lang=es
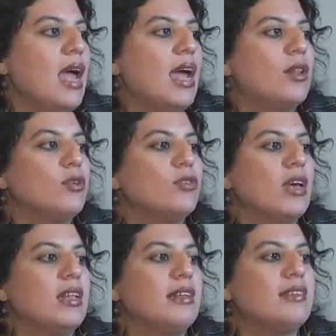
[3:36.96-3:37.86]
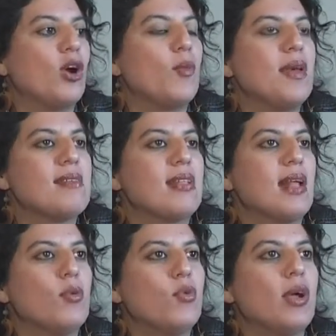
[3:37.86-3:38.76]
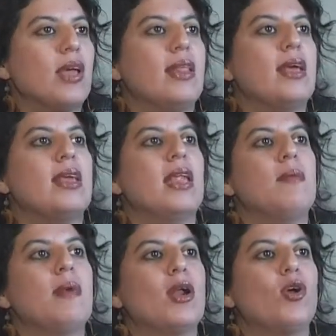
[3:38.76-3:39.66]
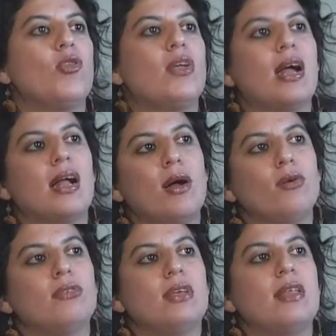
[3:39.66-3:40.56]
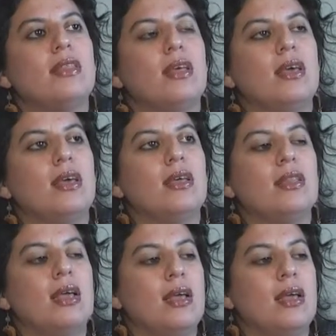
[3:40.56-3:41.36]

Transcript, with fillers: Entonces este, ella comienza esta búsqueda y en el marco de la causa de